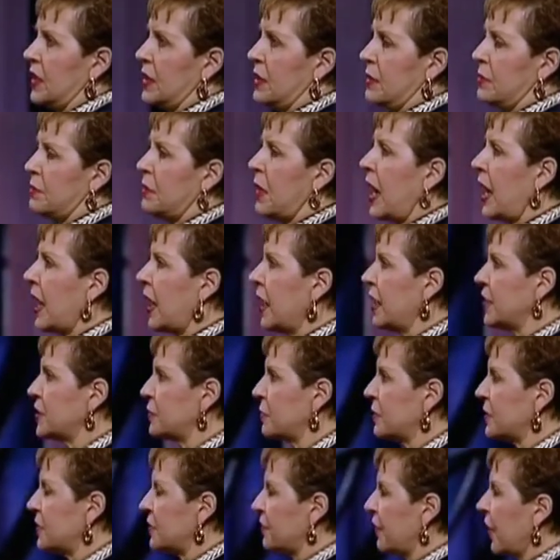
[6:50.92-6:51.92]
কিভাবে
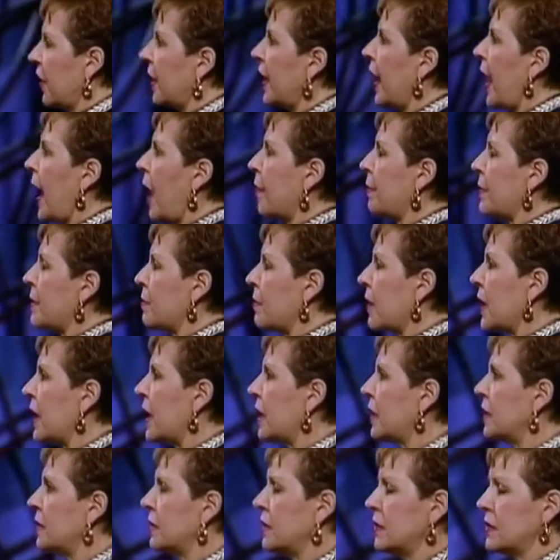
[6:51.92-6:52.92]
আমরা কোন
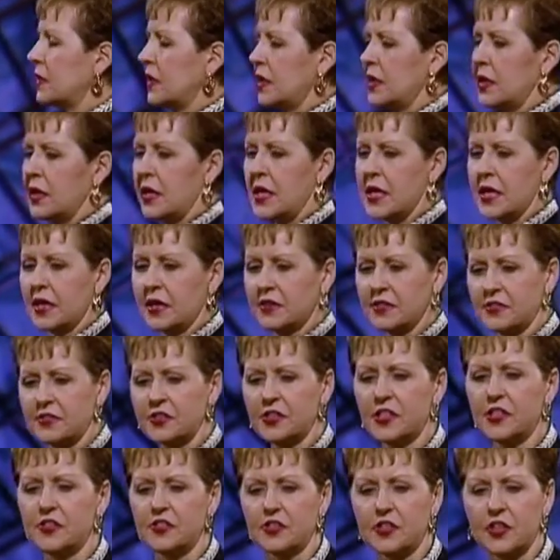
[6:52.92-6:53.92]
পরিস্থিতির
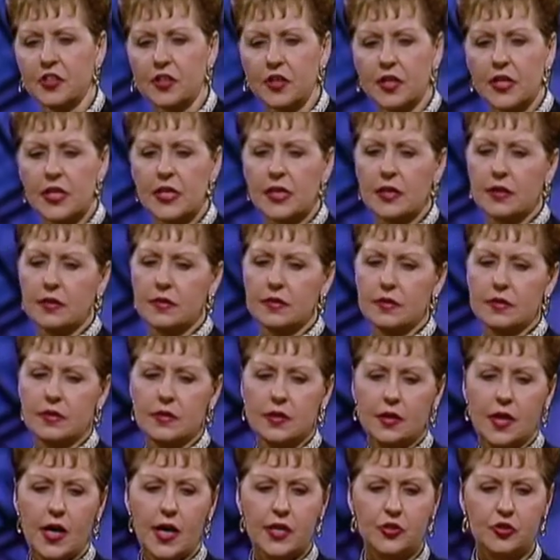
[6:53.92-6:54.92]
মুখোমুখি হব বা তা
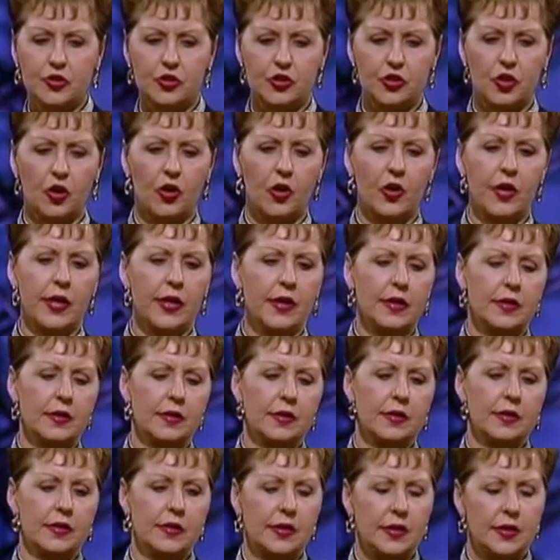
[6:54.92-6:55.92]
সম্বন্ধে আমাদের